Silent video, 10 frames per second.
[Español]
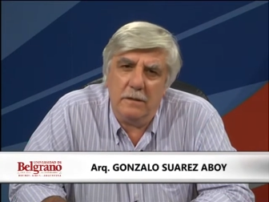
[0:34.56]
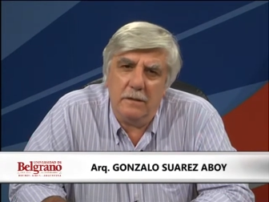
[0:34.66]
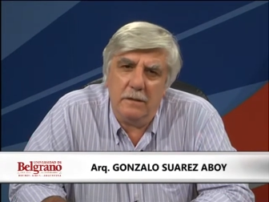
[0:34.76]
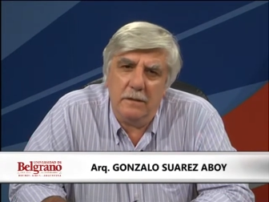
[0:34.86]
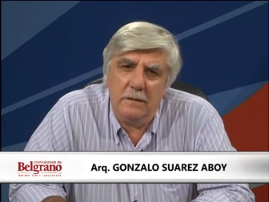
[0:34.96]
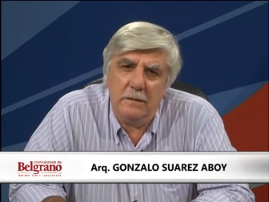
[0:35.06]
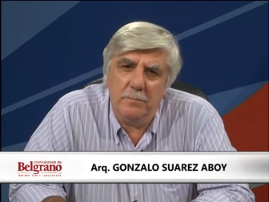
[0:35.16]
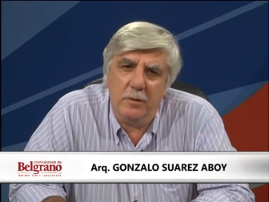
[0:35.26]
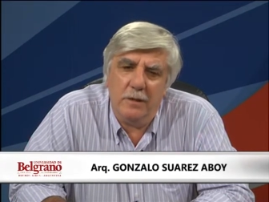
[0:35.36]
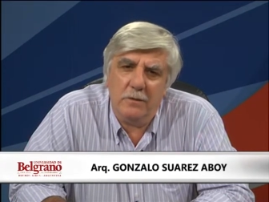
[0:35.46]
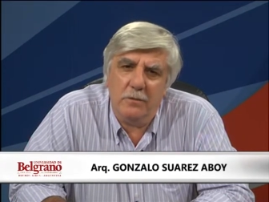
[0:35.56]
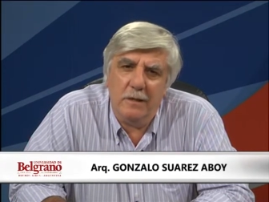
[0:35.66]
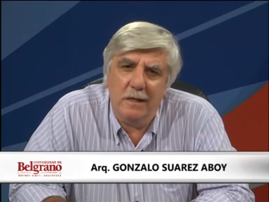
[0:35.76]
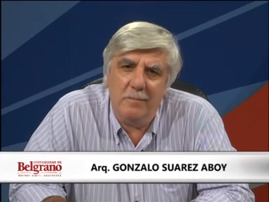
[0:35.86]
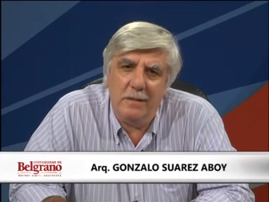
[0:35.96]
es poner
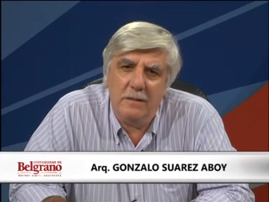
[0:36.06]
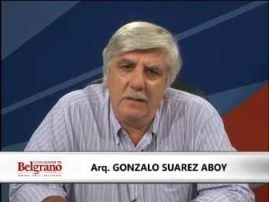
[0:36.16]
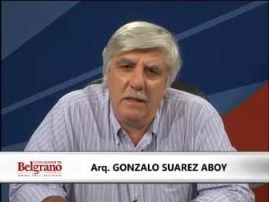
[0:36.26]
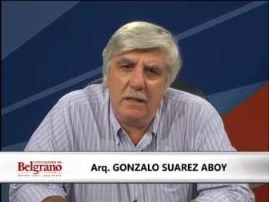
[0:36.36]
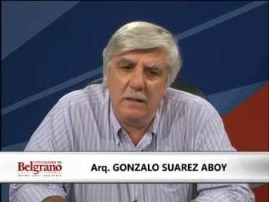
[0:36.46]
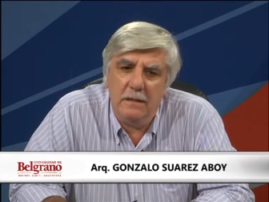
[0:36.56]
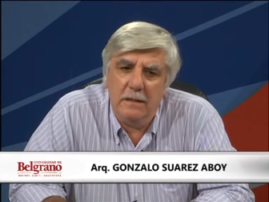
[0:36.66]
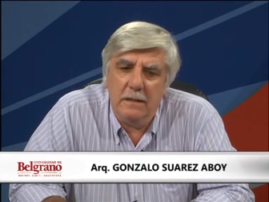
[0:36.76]
sobre la mesa